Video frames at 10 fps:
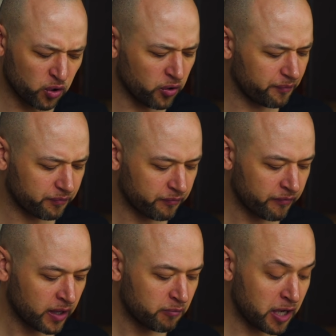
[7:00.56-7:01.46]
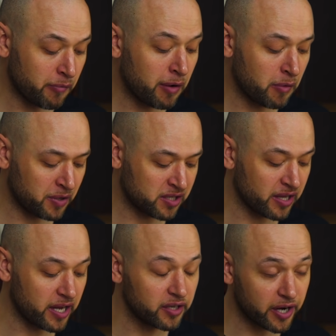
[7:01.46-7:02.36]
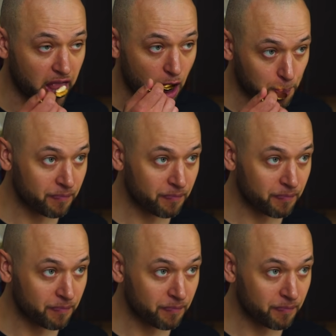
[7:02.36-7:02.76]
Но мне мама присылает хрен.